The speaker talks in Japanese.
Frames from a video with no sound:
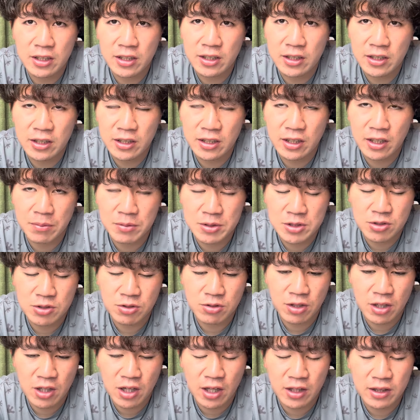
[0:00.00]
えー、高松醤
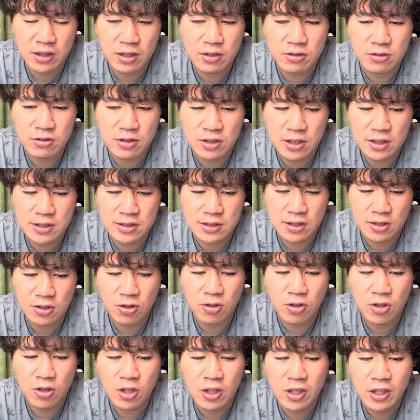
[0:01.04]
油は買ってるんですけ
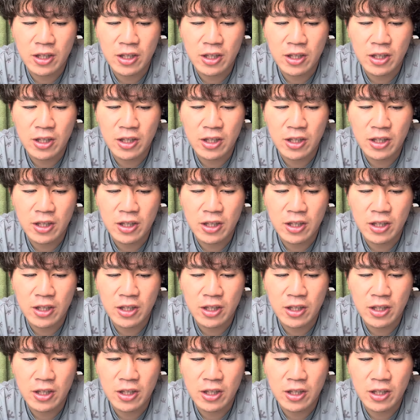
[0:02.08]
ど、